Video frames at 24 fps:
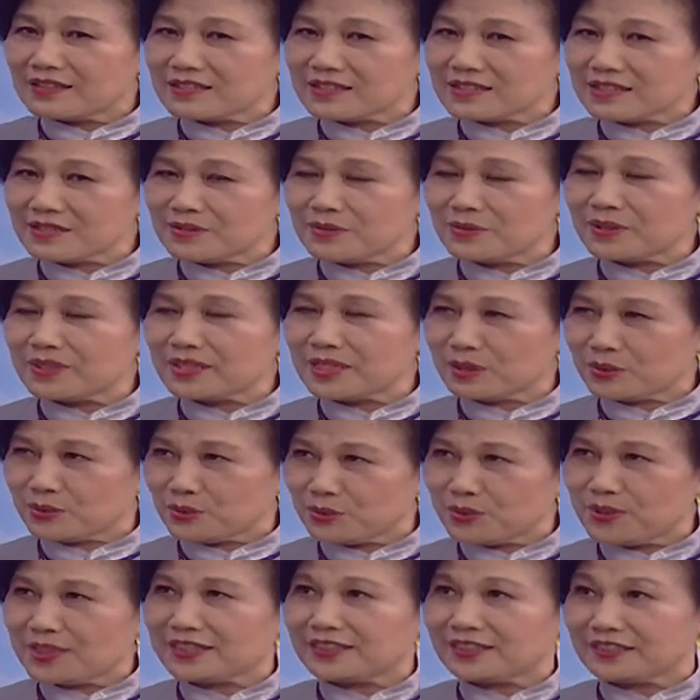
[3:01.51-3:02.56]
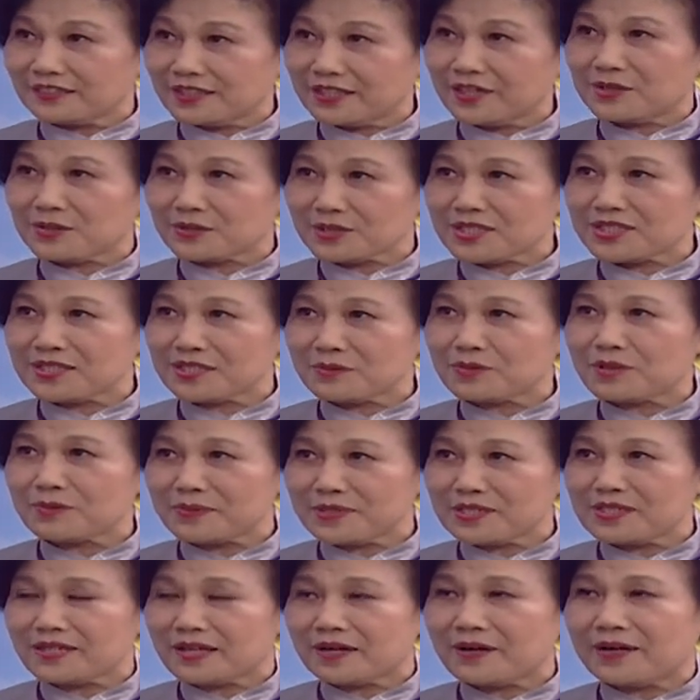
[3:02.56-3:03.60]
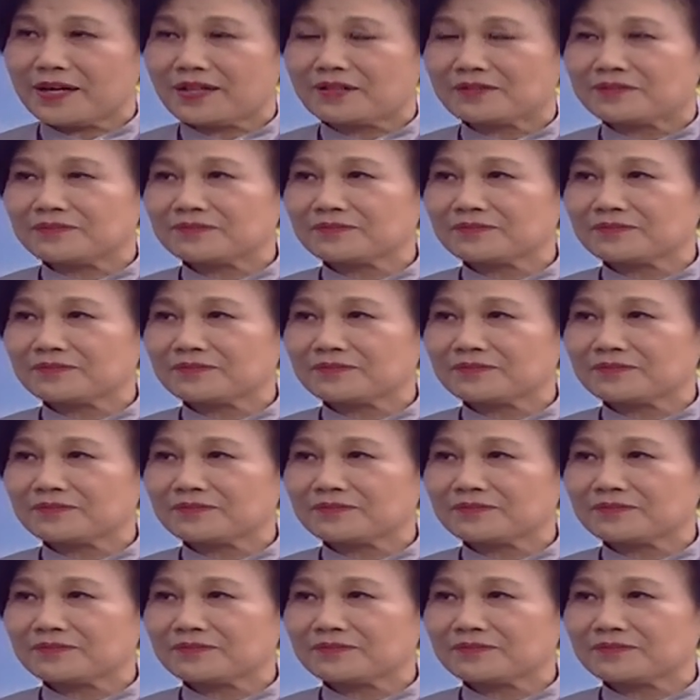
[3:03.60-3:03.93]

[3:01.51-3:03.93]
生活要如何的调试会比较好？